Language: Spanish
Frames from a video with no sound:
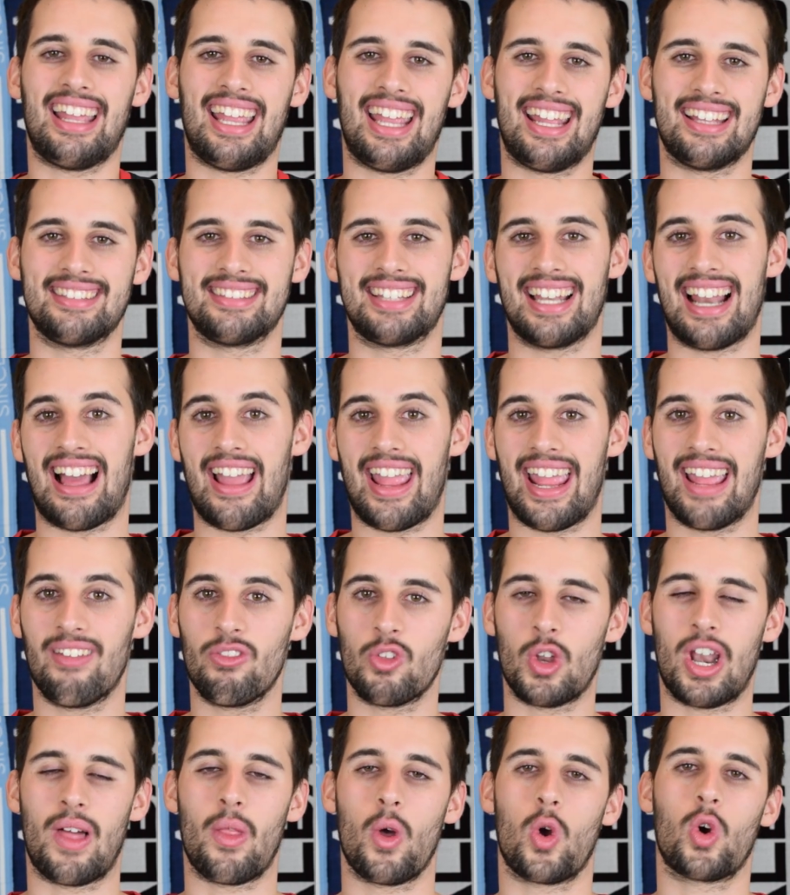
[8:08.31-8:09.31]
entera
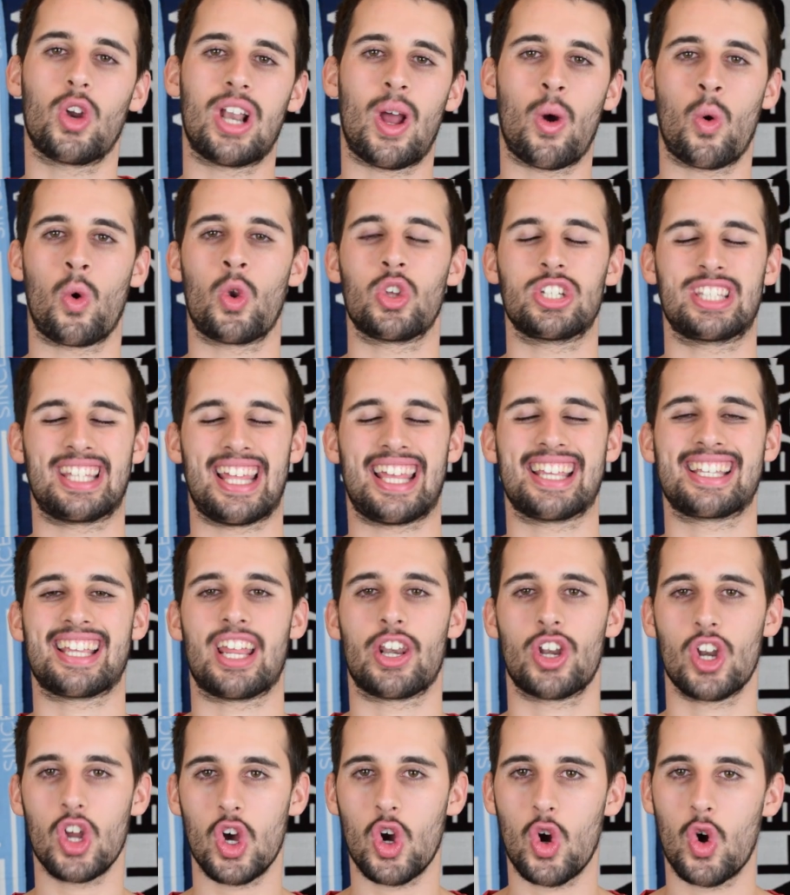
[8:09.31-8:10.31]
en dorado con algunos detalles
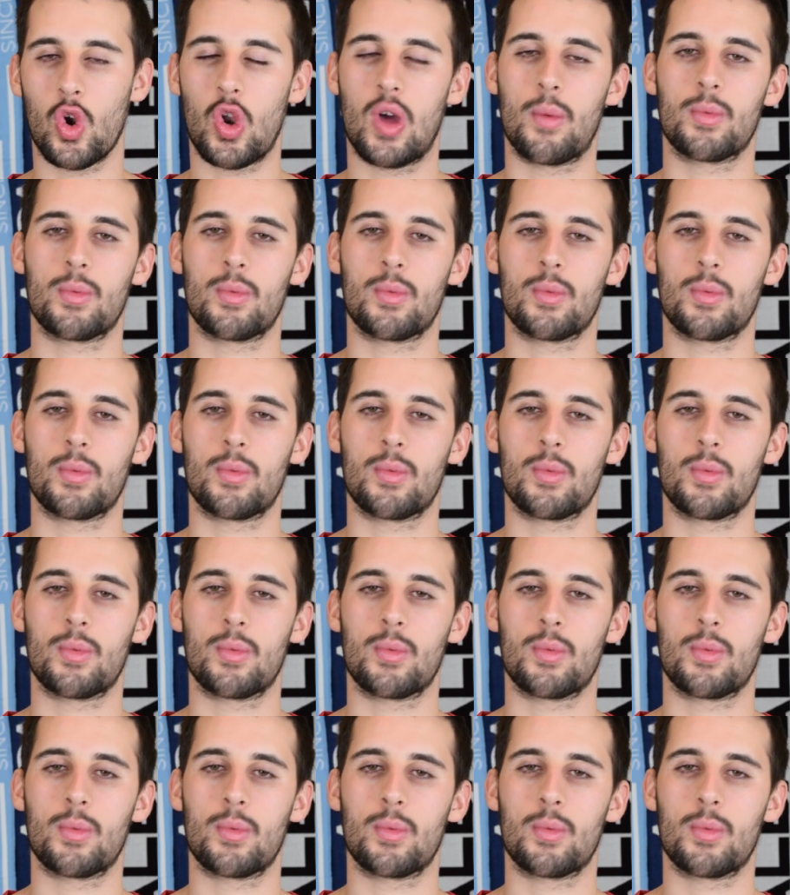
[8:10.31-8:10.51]
en rojo,